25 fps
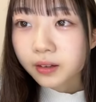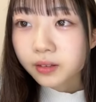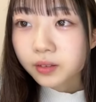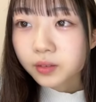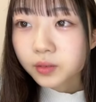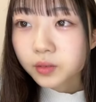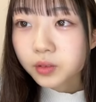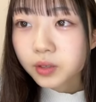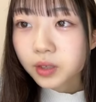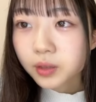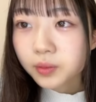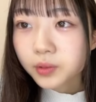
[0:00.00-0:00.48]

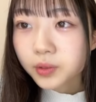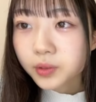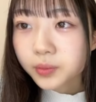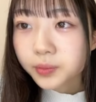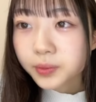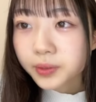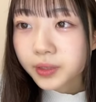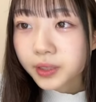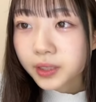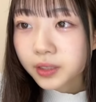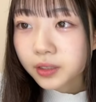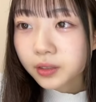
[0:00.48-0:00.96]
狼と
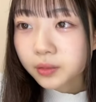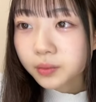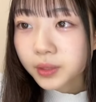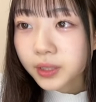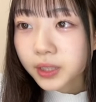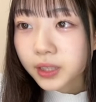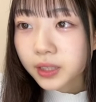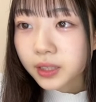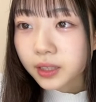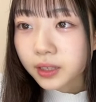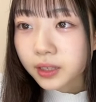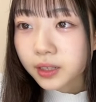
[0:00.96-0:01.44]
プライド見
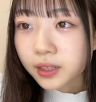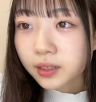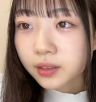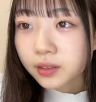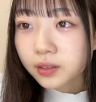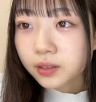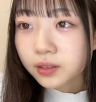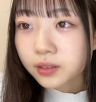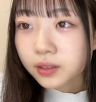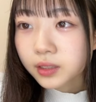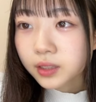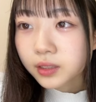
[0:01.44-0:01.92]
てたら
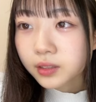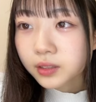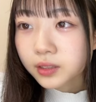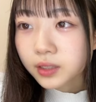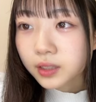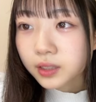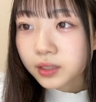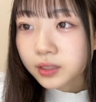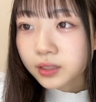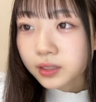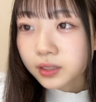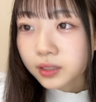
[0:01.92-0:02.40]
新ードさ
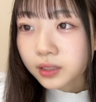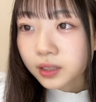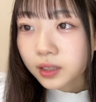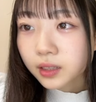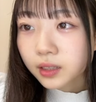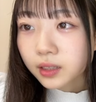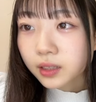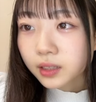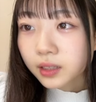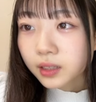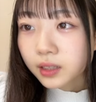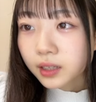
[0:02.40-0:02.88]
やかさんが
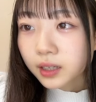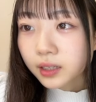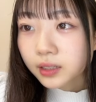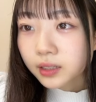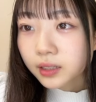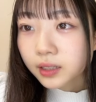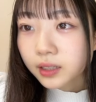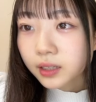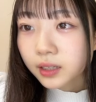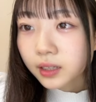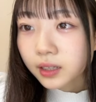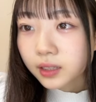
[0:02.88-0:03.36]

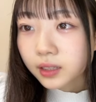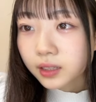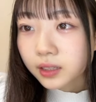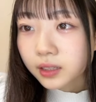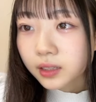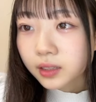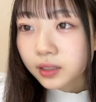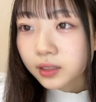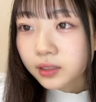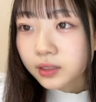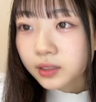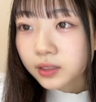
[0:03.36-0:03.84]
アンダーで入っ
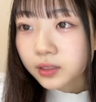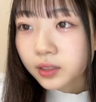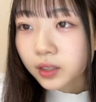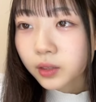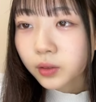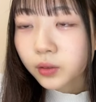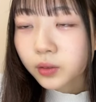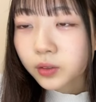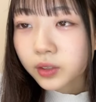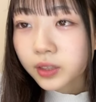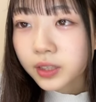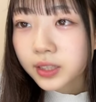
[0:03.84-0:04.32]
たあ
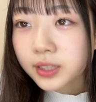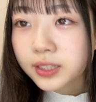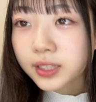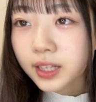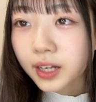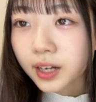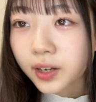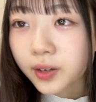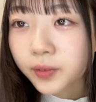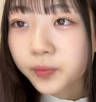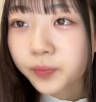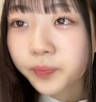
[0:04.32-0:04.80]
本当です
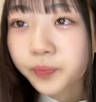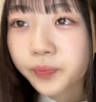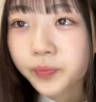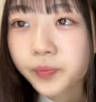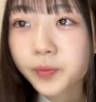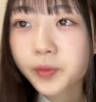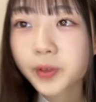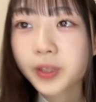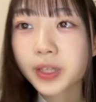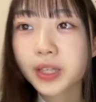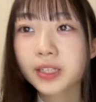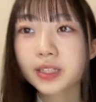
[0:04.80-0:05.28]
か
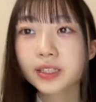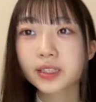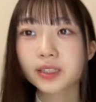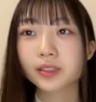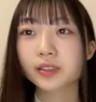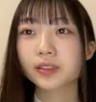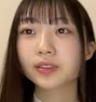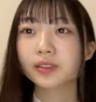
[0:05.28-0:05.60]
思い出す